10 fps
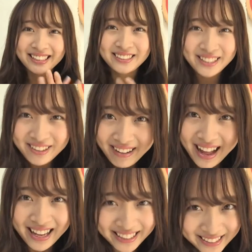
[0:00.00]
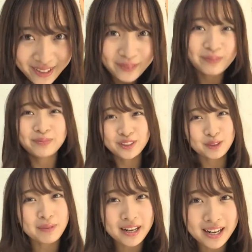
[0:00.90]
それでは以上
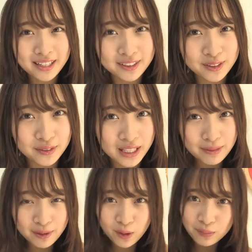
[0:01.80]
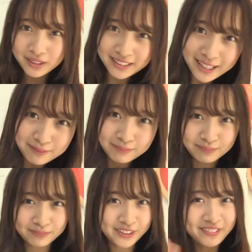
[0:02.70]
スーパーガールズの田辺コウミでした
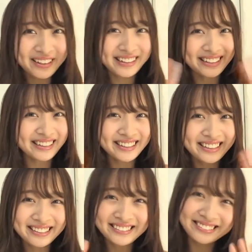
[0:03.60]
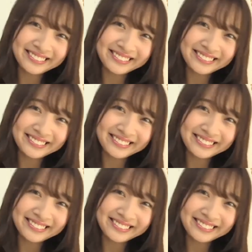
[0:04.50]
バイバーイ